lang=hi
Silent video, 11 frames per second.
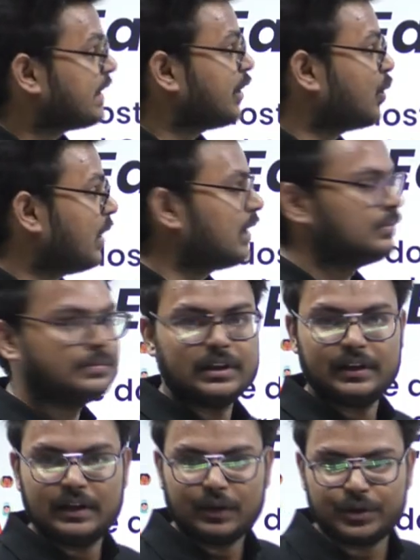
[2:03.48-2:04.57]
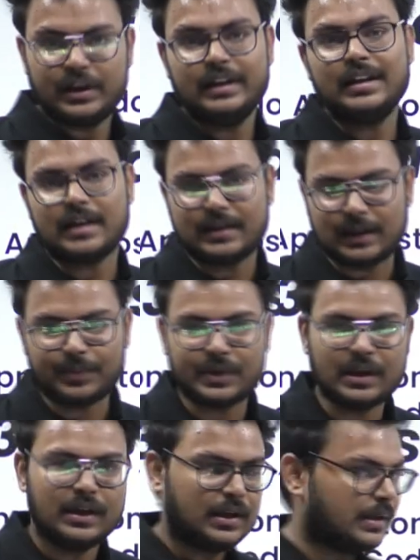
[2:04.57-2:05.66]
कैसे होगा कुछ ईजी से स्टेप्स
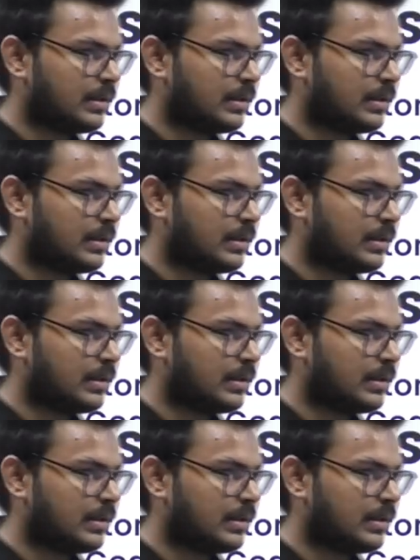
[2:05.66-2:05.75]
हैं